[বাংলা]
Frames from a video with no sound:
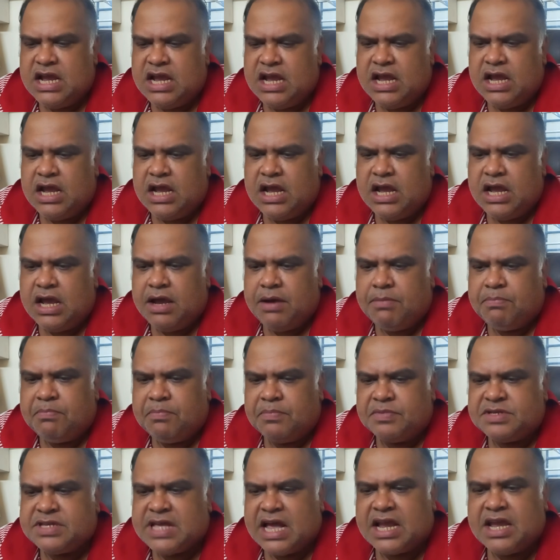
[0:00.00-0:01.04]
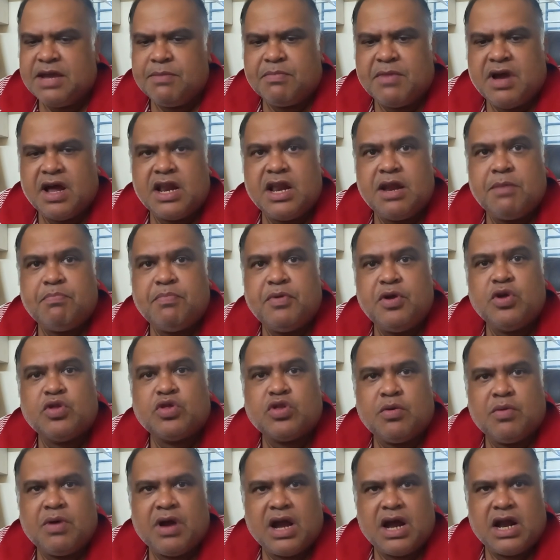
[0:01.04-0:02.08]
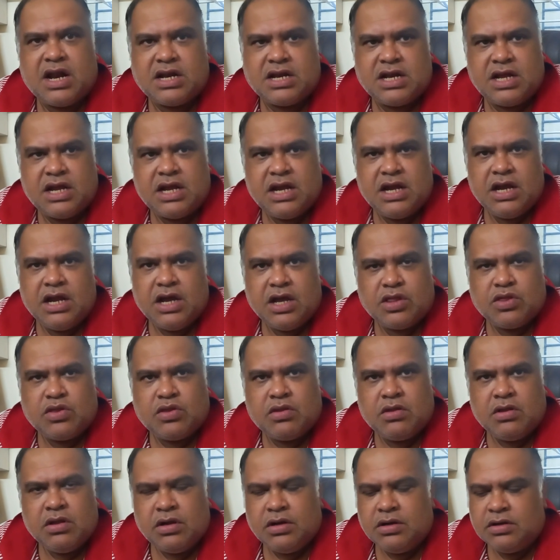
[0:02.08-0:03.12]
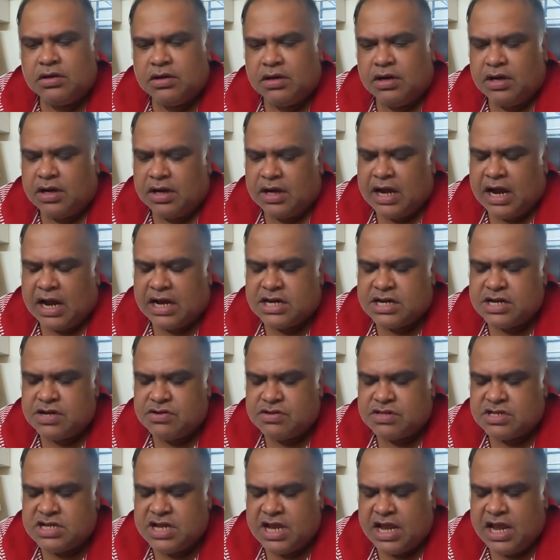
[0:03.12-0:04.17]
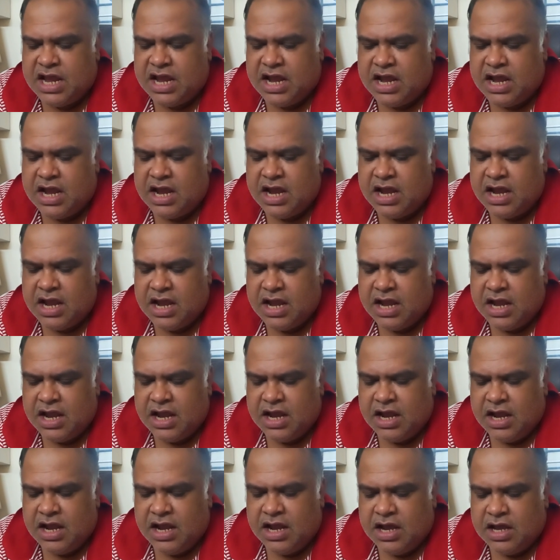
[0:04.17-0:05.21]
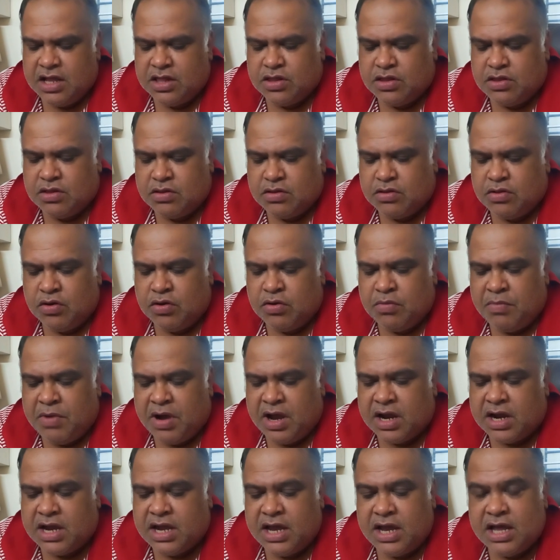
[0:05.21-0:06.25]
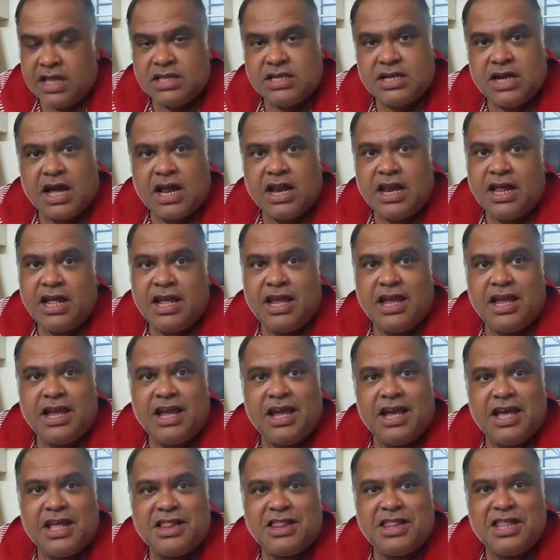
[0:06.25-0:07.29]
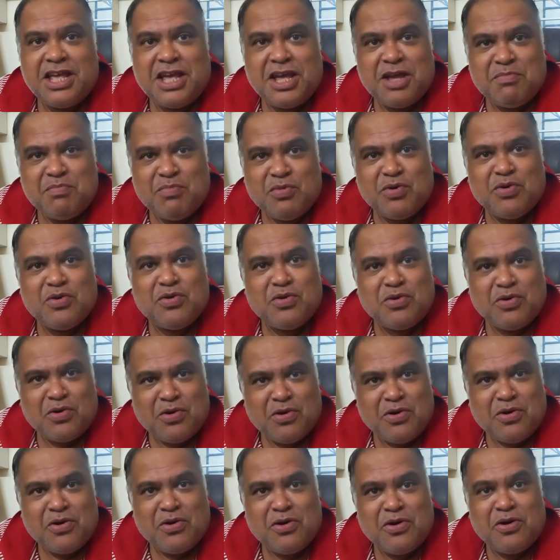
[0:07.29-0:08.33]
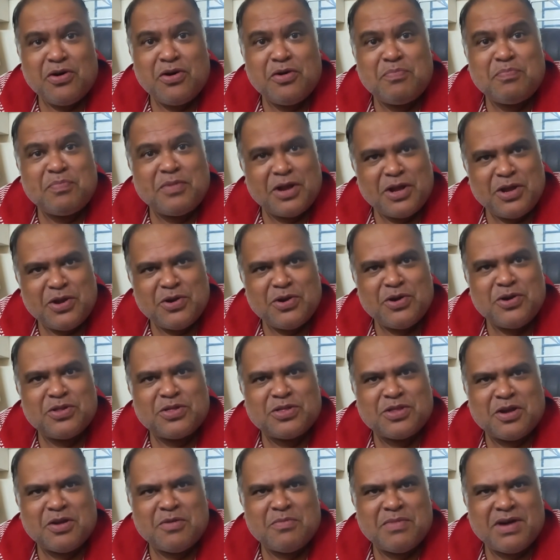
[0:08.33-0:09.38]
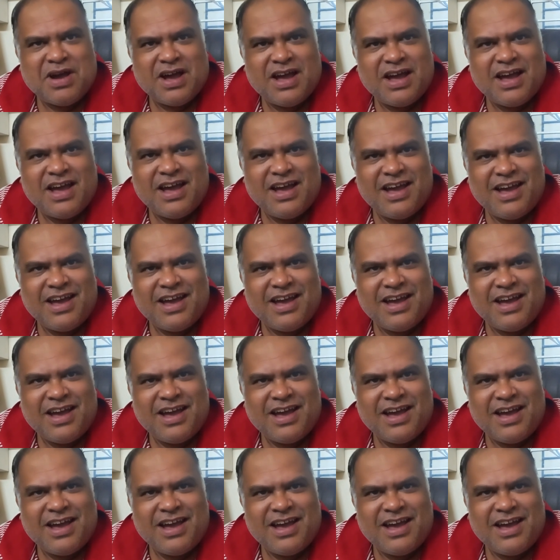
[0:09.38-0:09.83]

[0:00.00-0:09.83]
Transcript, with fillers: যে সাকিব খানের প্রিয়তমা গানটি গানটি হচ্ছে গিয়ে তোমাকে জানিয়ে দেব ও প্রিয়তমা